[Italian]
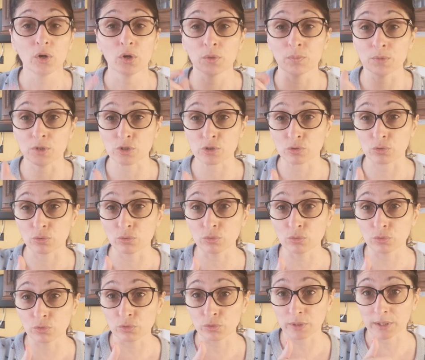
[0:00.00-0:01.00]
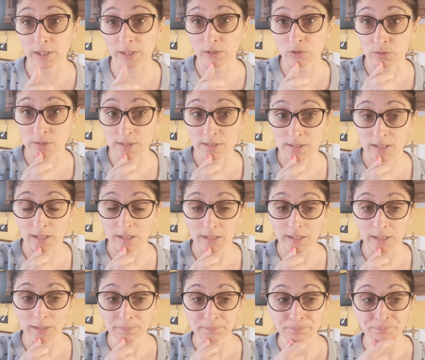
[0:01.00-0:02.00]
ho messo un cucchiaino di
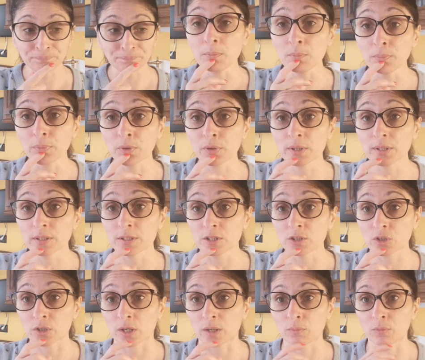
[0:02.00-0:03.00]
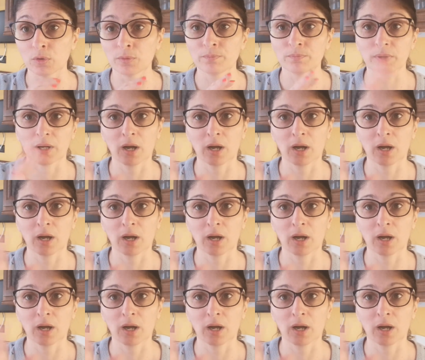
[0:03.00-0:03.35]
sale e poi diciamo